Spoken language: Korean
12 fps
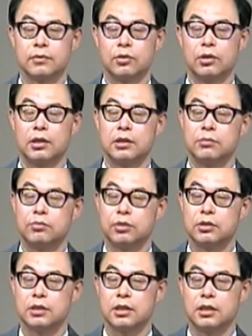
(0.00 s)
또 한 가지는
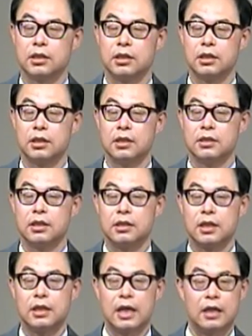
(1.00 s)
무엇이냐?
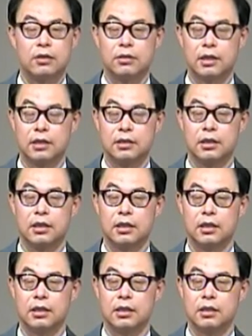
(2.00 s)
세상을 해석할 때